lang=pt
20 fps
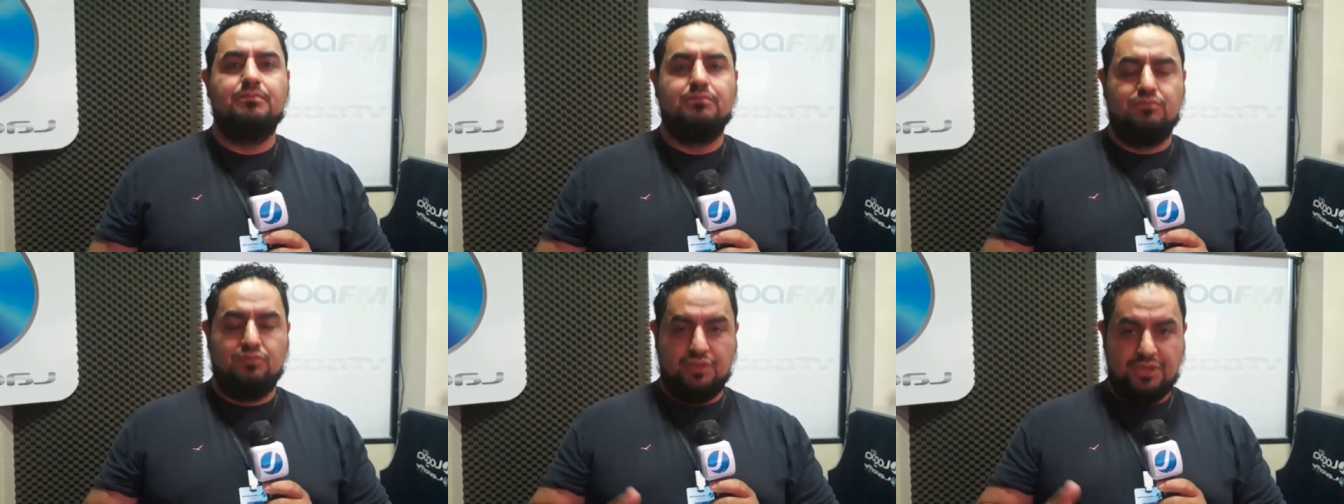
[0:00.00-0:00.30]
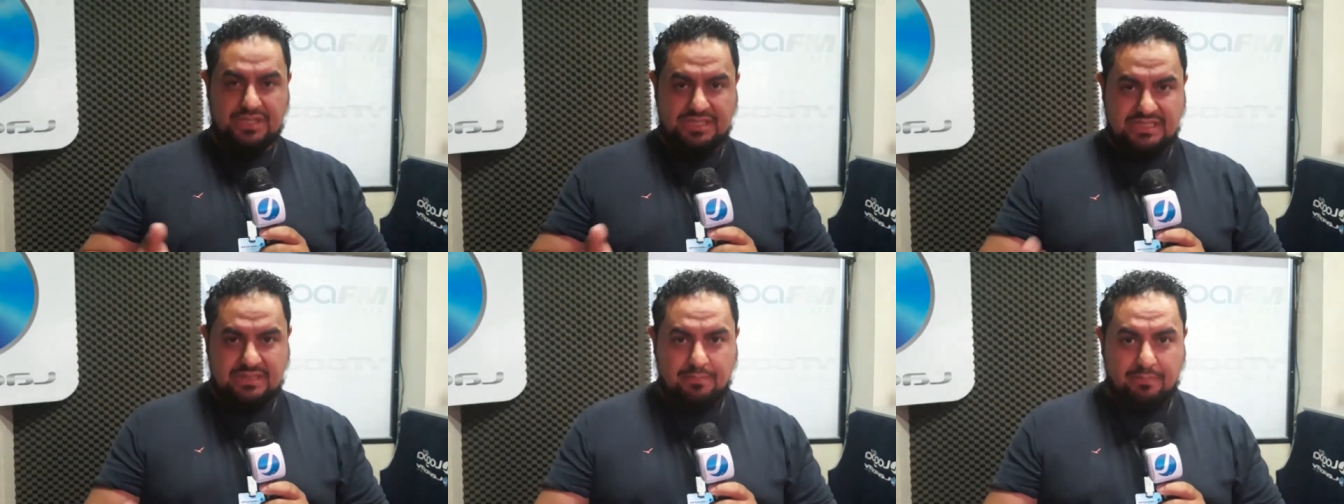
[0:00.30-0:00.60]

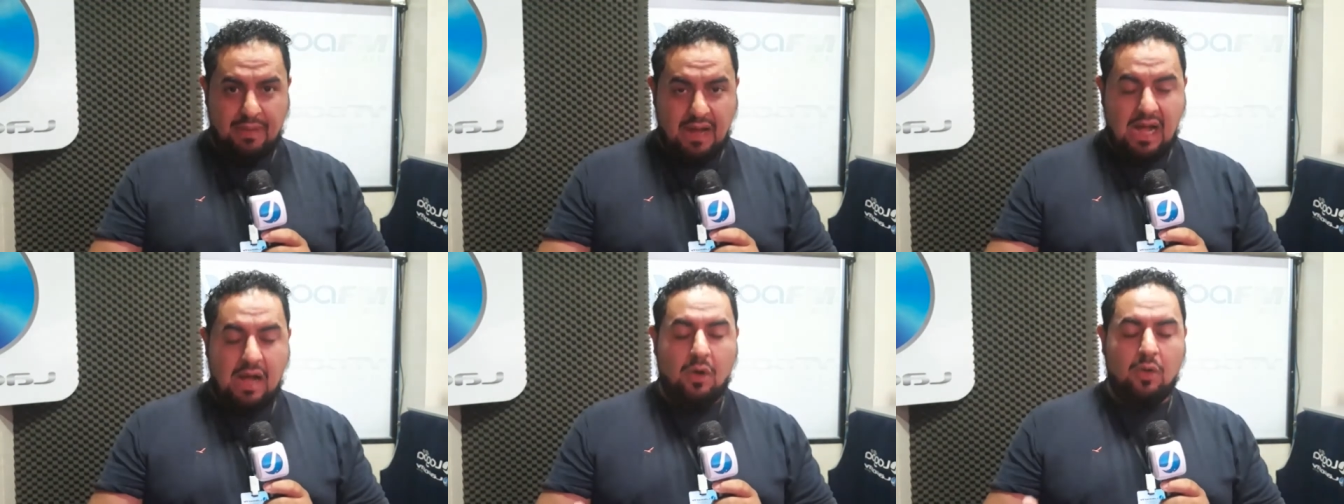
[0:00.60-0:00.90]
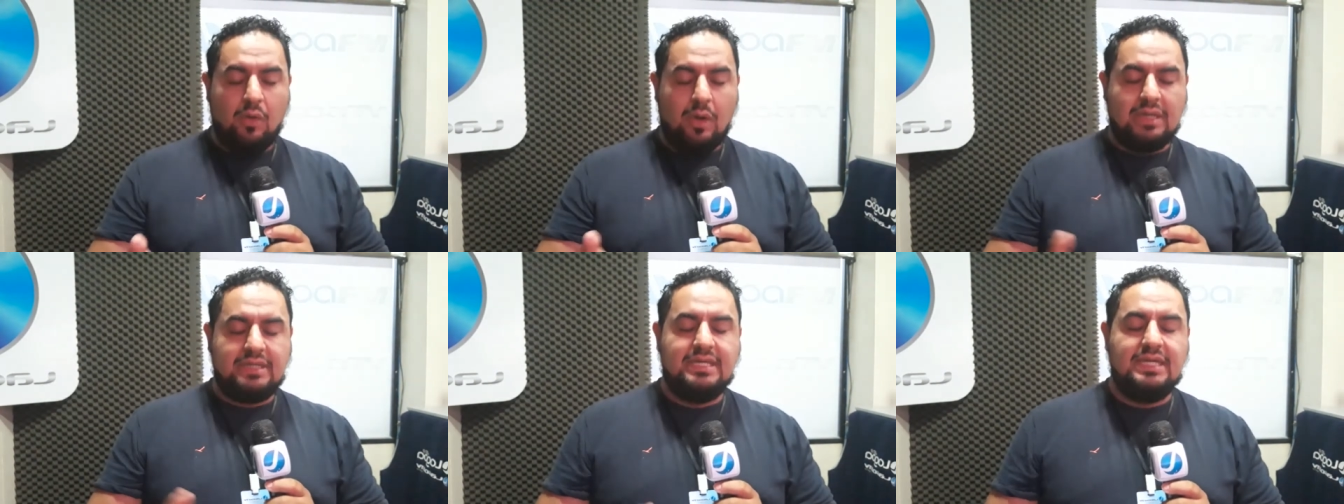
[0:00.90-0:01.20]

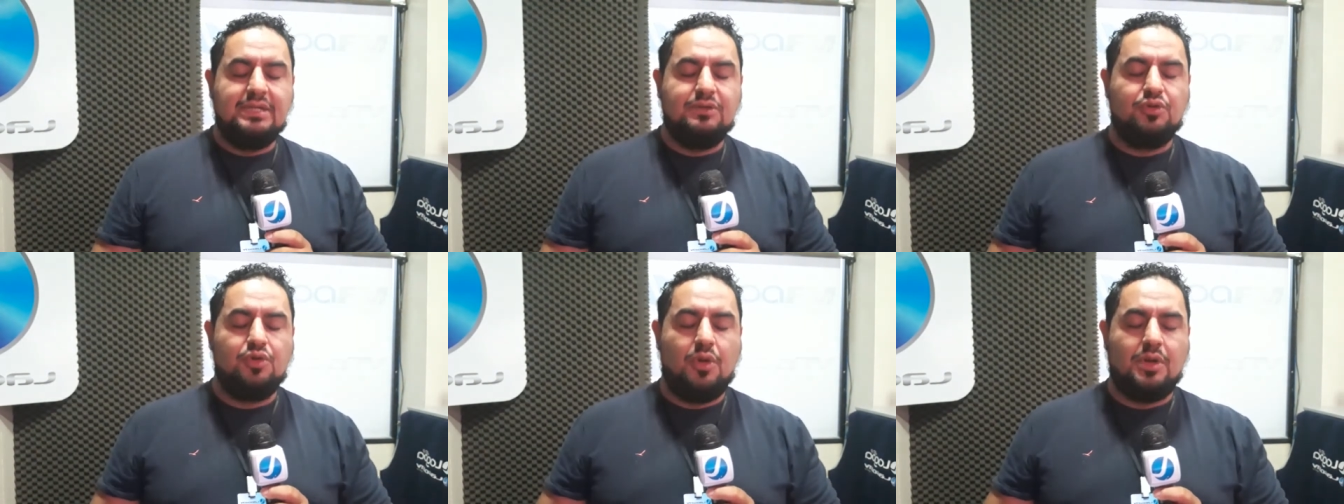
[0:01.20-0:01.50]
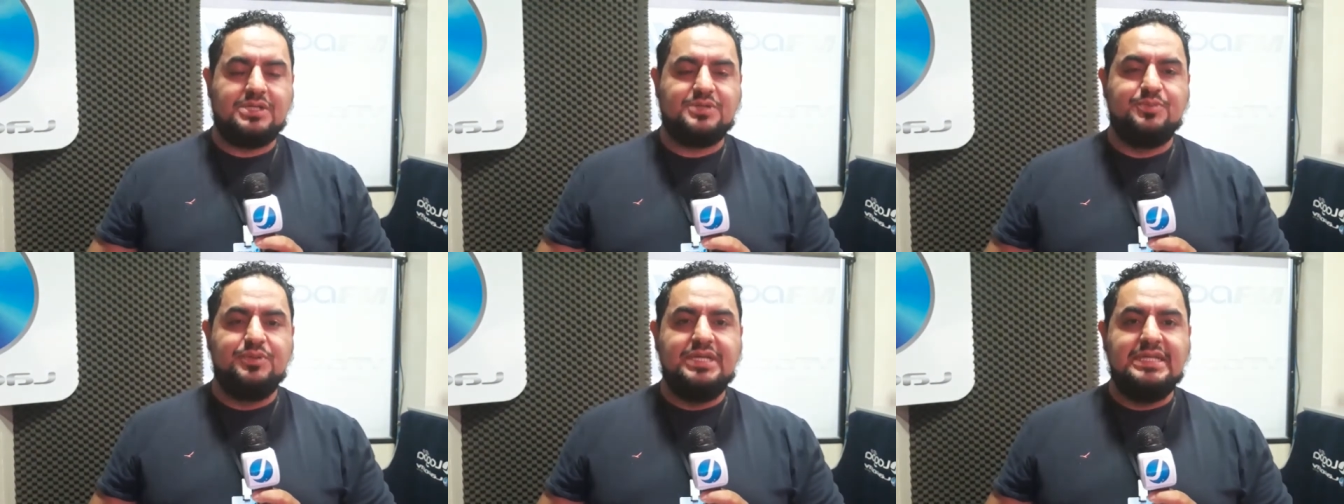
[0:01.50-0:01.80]
municipal aqui no
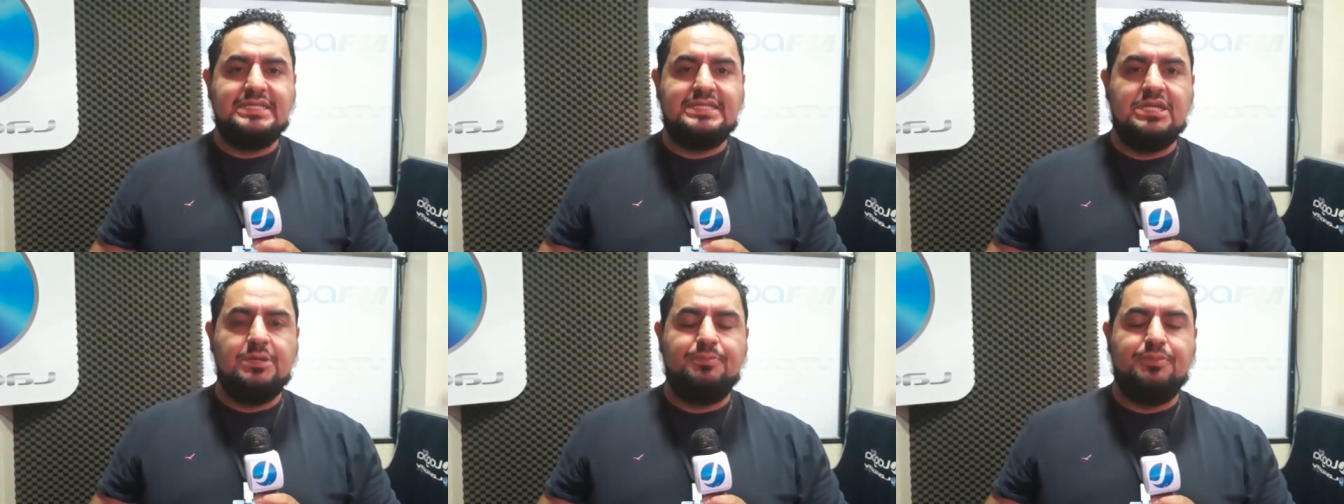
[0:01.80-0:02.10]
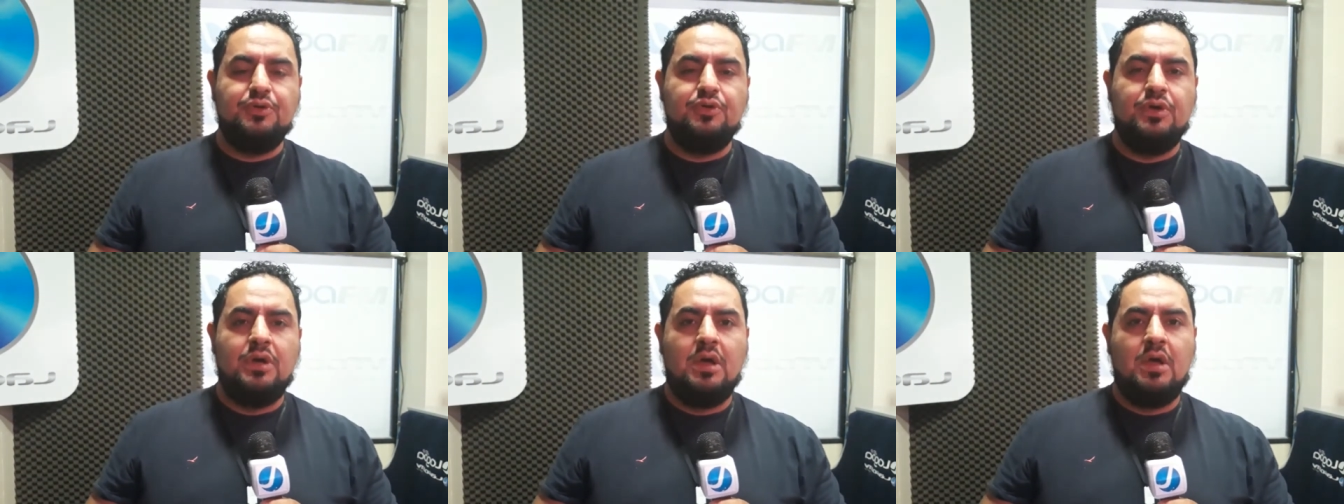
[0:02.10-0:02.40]
nosso
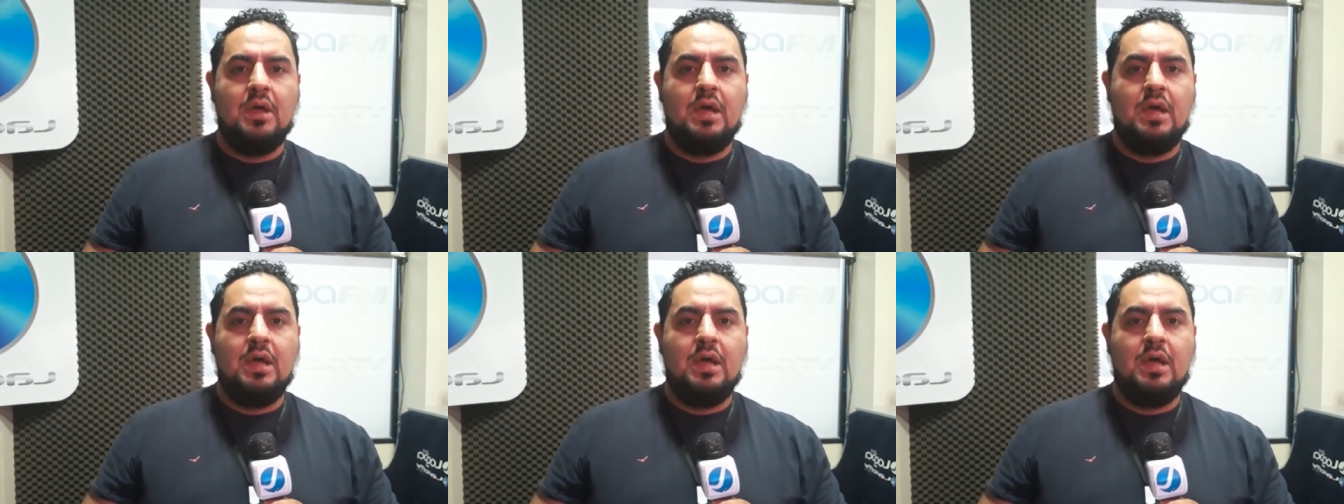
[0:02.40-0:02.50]
município,